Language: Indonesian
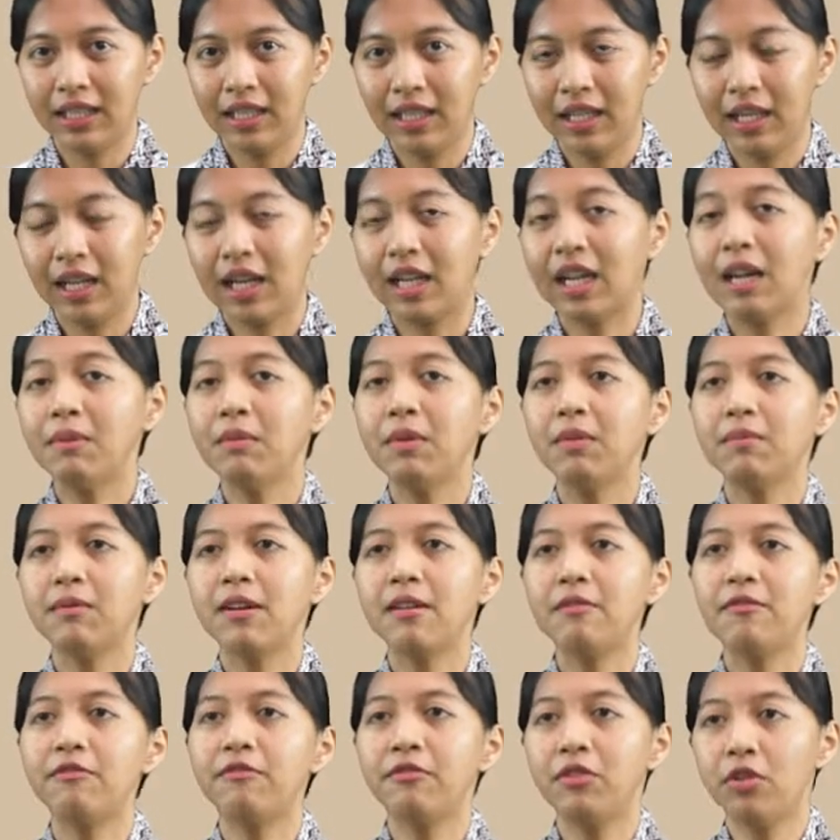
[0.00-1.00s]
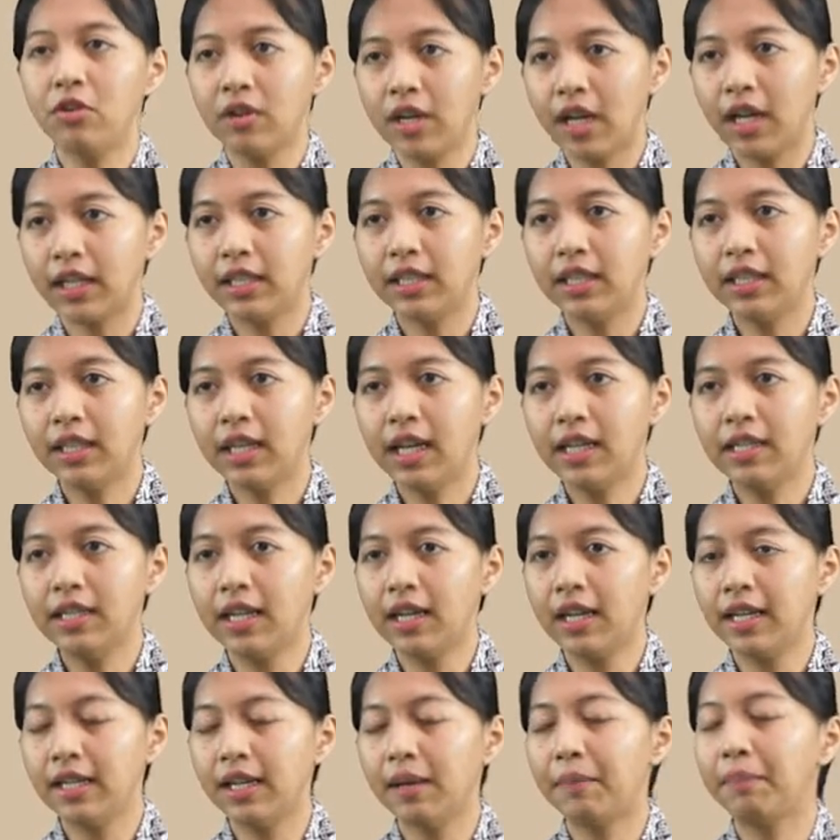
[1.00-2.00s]
karena memang floral ini
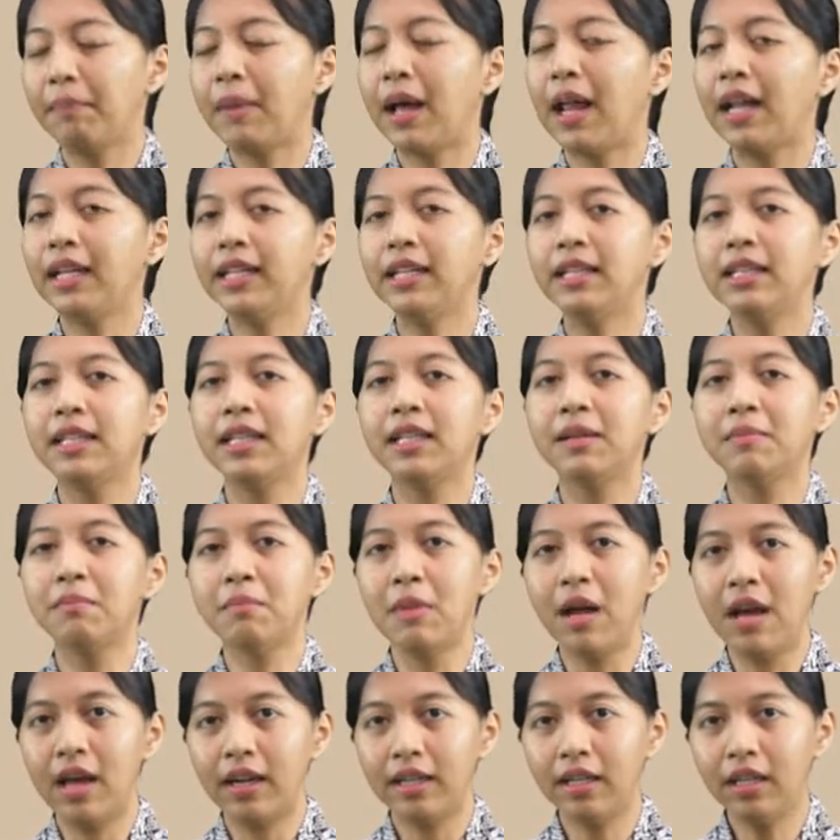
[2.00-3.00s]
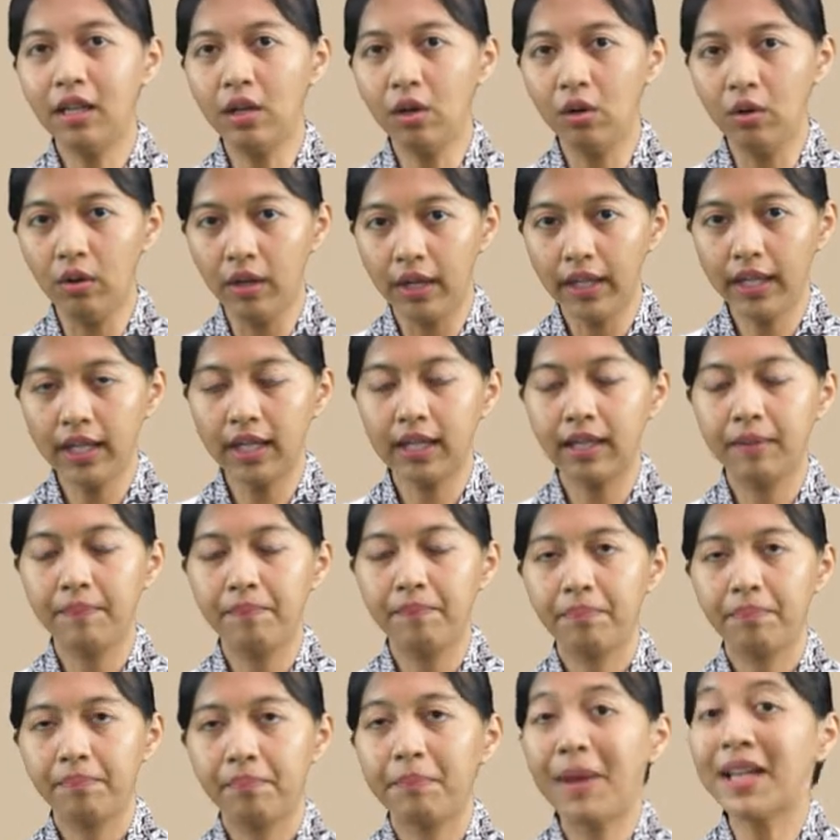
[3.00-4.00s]
adalah yang paling digemari oleh
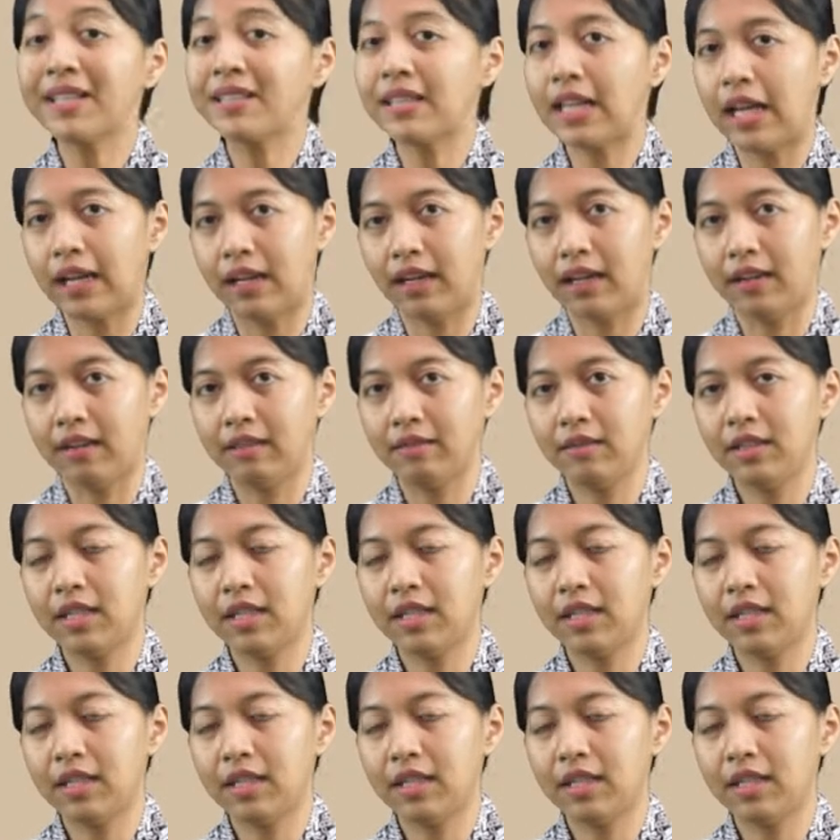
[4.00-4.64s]
pasar.